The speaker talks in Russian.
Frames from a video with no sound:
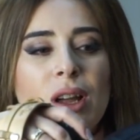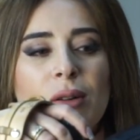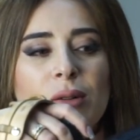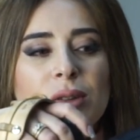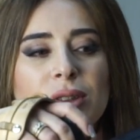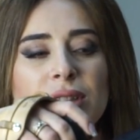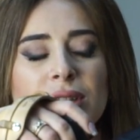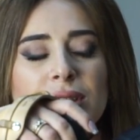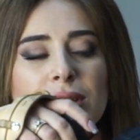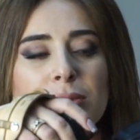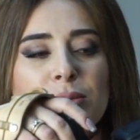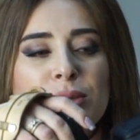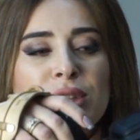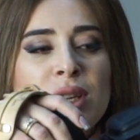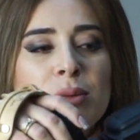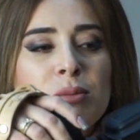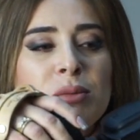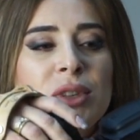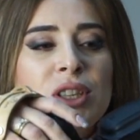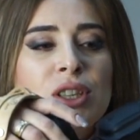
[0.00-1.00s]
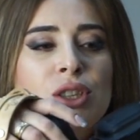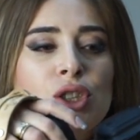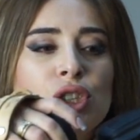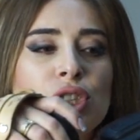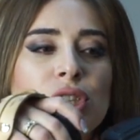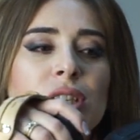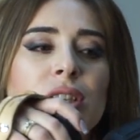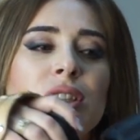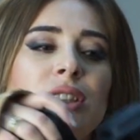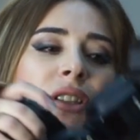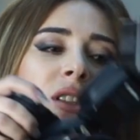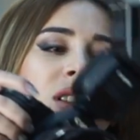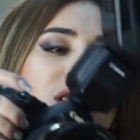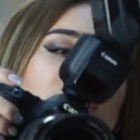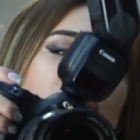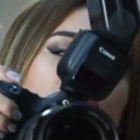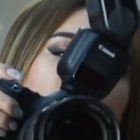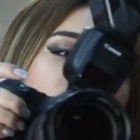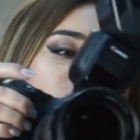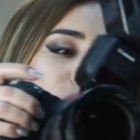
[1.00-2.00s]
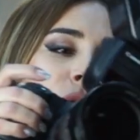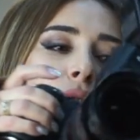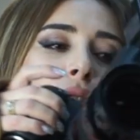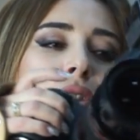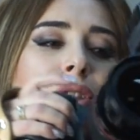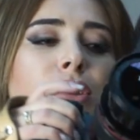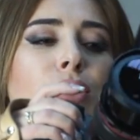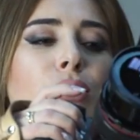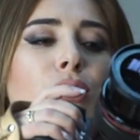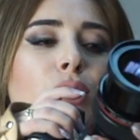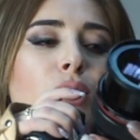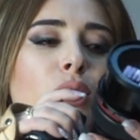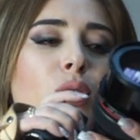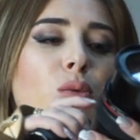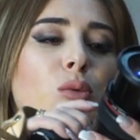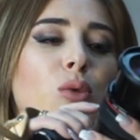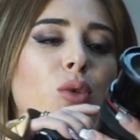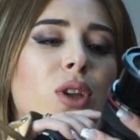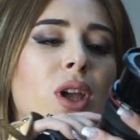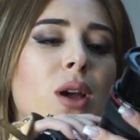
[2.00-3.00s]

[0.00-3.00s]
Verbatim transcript: Вот это мне ближе. И чем студийную съемку,